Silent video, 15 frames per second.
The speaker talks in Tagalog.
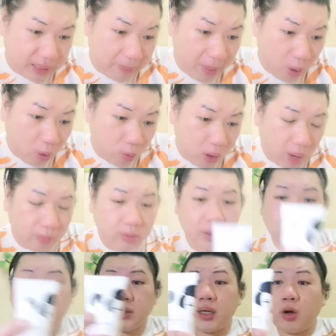na makukuha mo
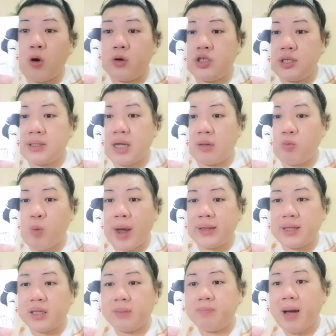dito sa Koji Sun
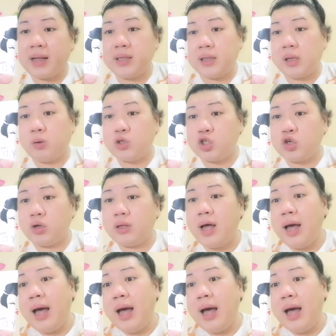Whitening Body Lotion.